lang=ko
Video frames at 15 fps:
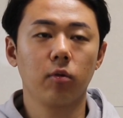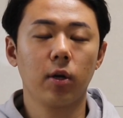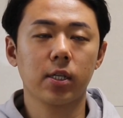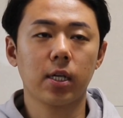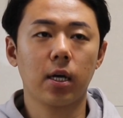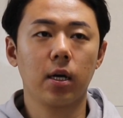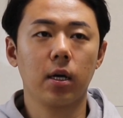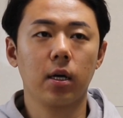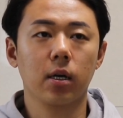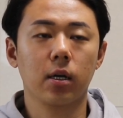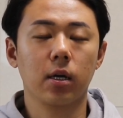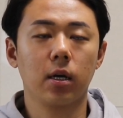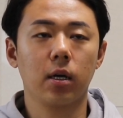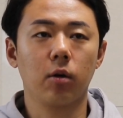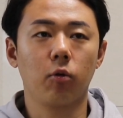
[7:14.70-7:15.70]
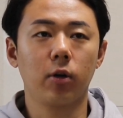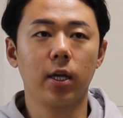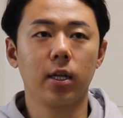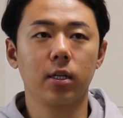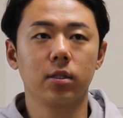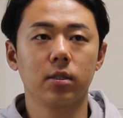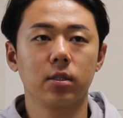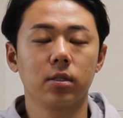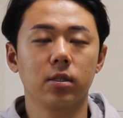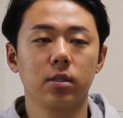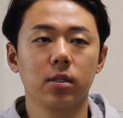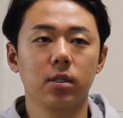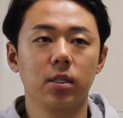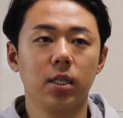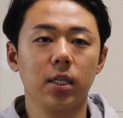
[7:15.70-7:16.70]
회사가 원래는
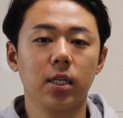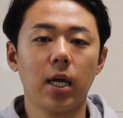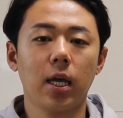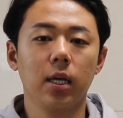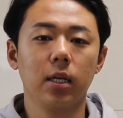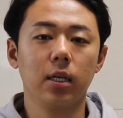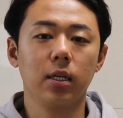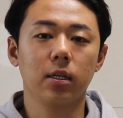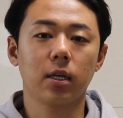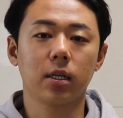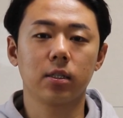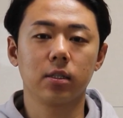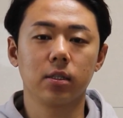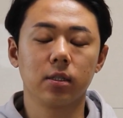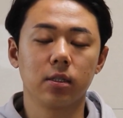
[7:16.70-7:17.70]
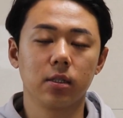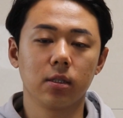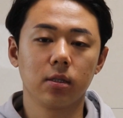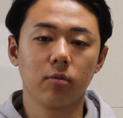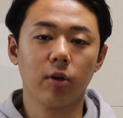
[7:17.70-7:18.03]
TK라는